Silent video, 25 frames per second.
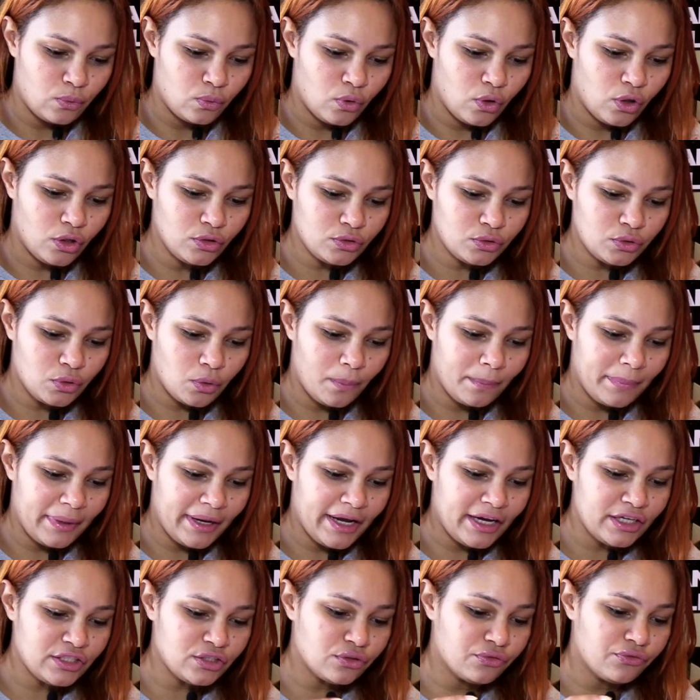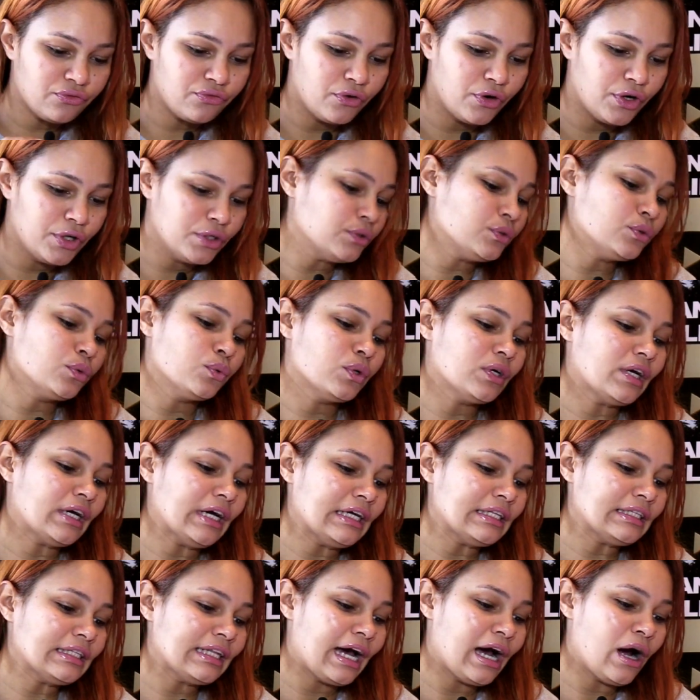O outro beijo foi do
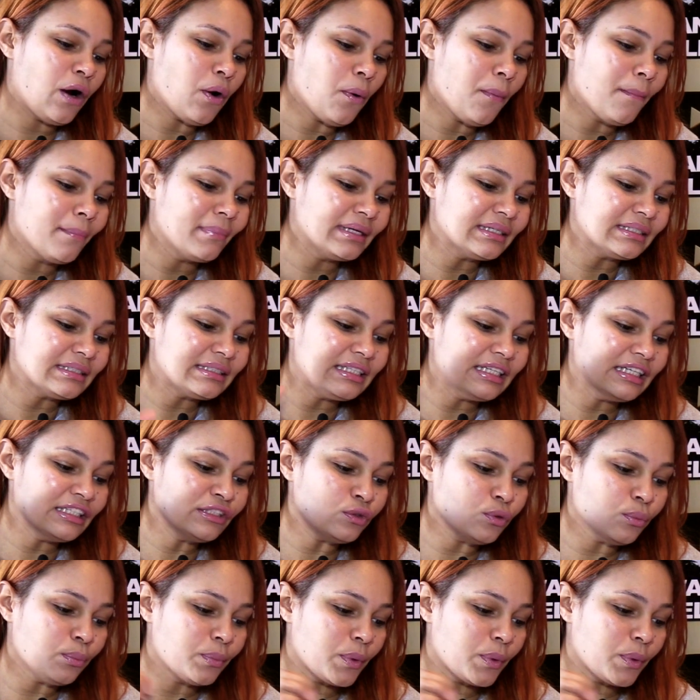canal Mandando